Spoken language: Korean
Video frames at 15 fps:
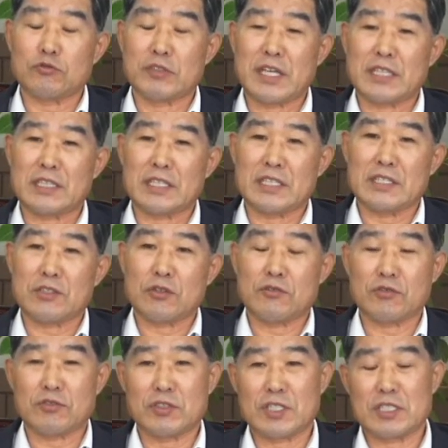눈에 띈
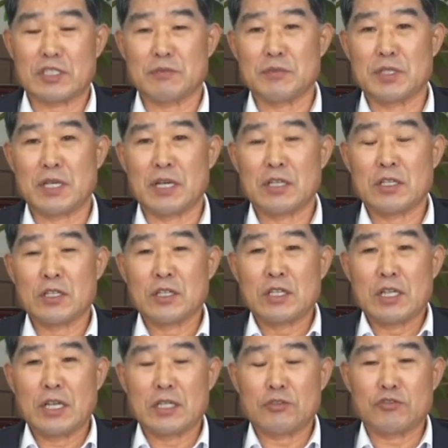선수들이 있습니다.
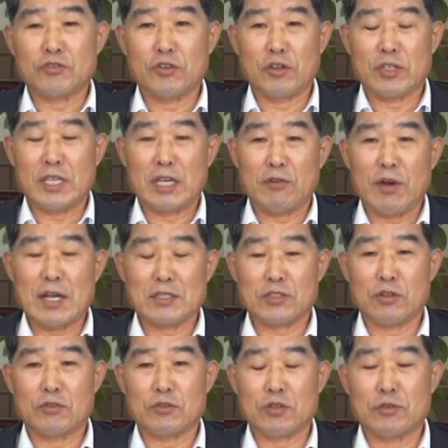아, 수영의
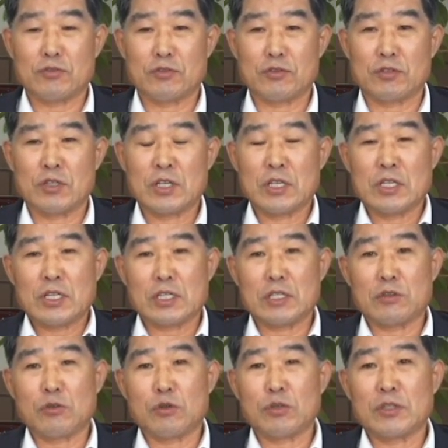황선우 선수,
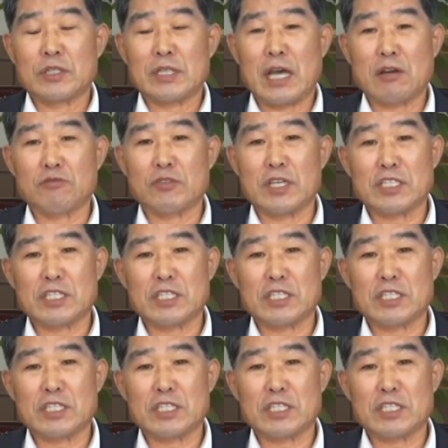그리고 탁구의